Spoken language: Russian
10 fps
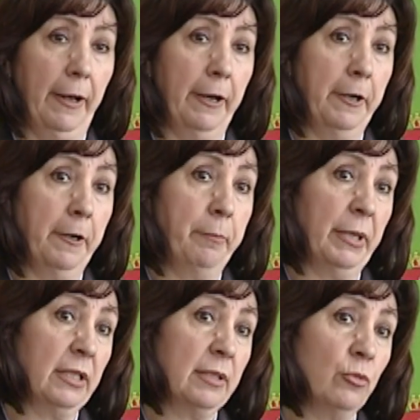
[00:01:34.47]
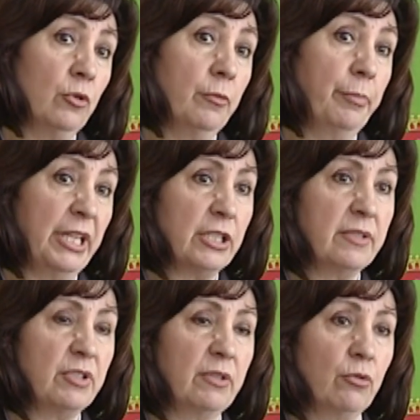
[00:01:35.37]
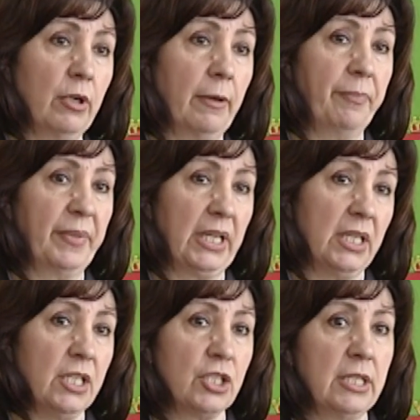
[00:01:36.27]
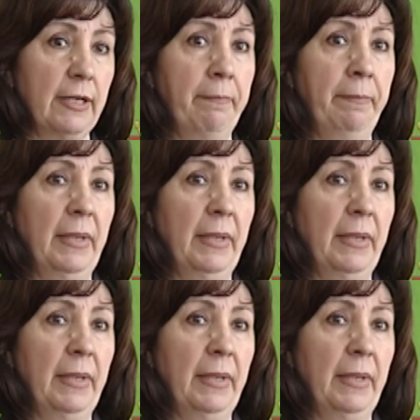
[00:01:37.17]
Э, поэтому, прежде всего, конечно,